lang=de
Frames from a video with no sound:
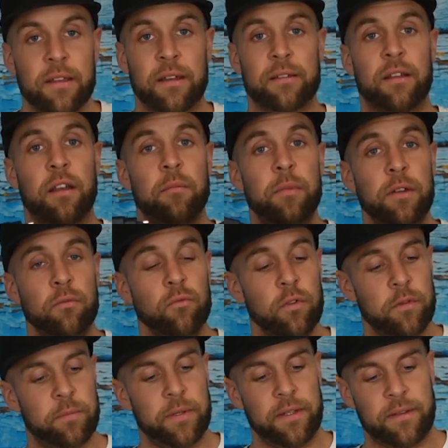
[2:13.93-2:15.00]
Tatsache mit
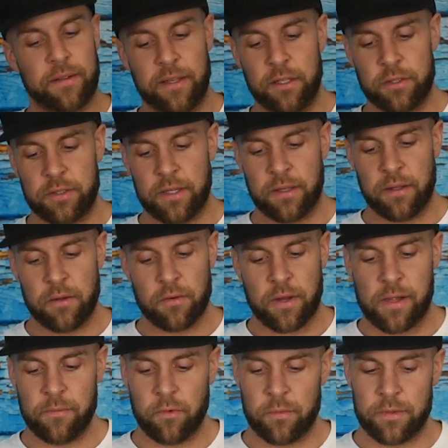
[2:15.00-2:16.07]
USB-C-Stecker und
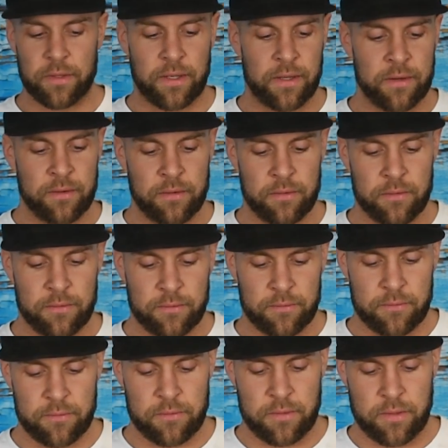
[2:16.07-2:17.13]
allem drum und dran.
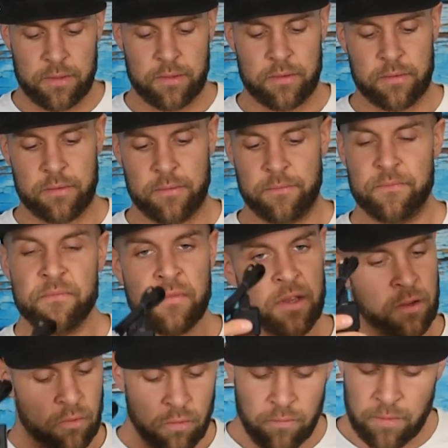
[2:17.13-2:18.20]
Also
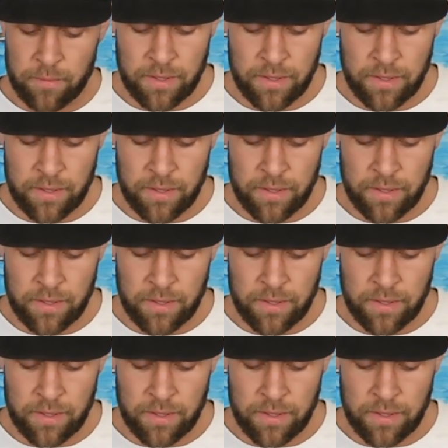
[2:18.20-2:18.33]
Gucken wir